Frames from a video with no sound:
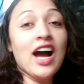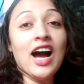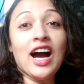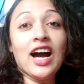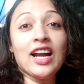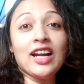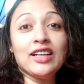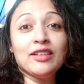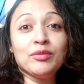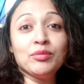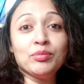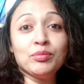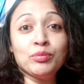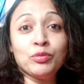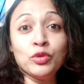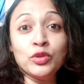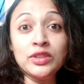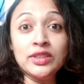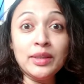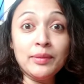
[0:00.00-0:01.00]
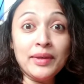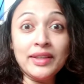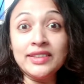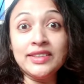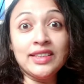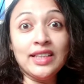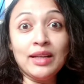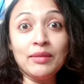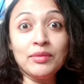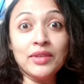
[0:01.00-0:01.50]
আর বুঝতে
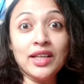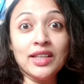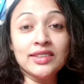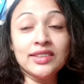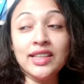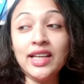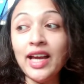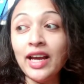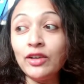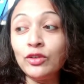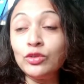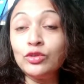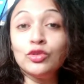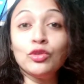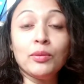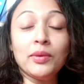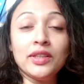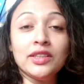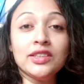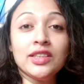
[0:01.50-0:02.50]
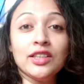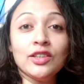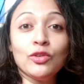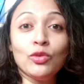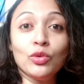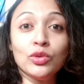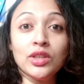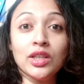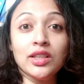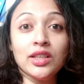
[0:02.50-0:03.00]
পারছিলাম না যে এখন তোমাদের সাথে
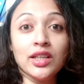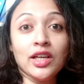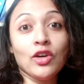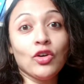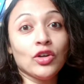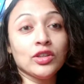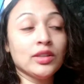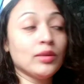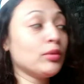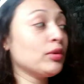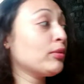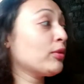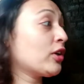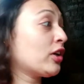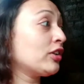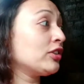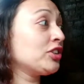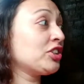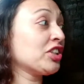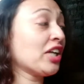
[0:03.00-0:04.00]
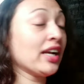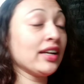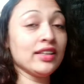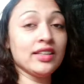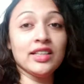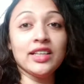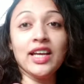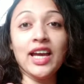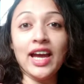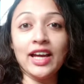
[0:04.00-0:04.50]
কোথা থেকে কথা বলবো কারণ
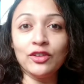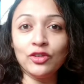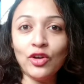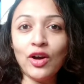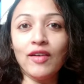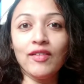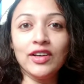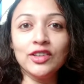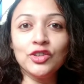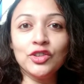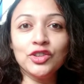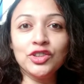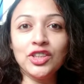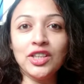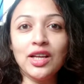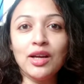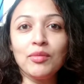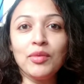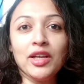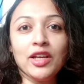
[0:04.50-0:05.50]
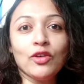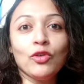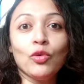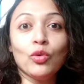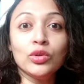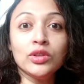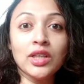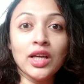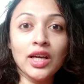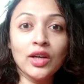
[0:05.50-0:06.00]
চারিদিকে এত আওয়াজ হচ্ছে না মানে
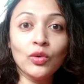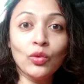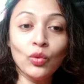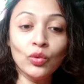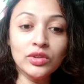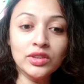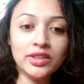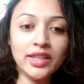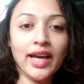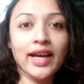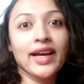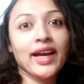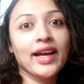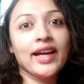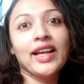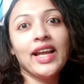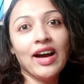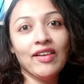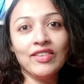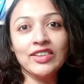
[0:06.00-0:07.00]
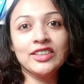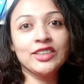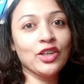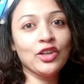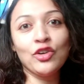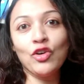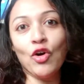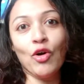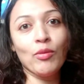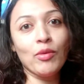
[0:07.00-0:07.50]
কোথা কোন জায়গায় গেলে আওয়াজটা
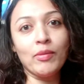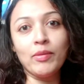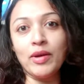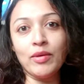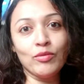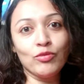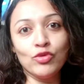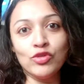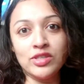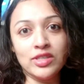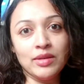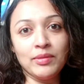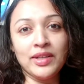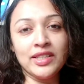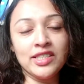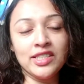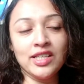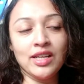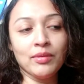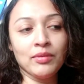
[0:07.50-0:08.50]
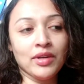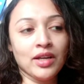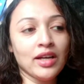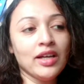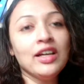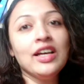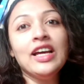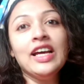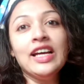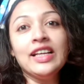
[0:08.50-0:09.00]
কম হবে আমি বুঝতে পারছিলাম না
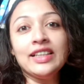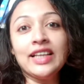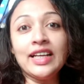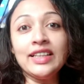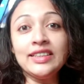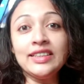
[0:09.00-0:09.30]
তাই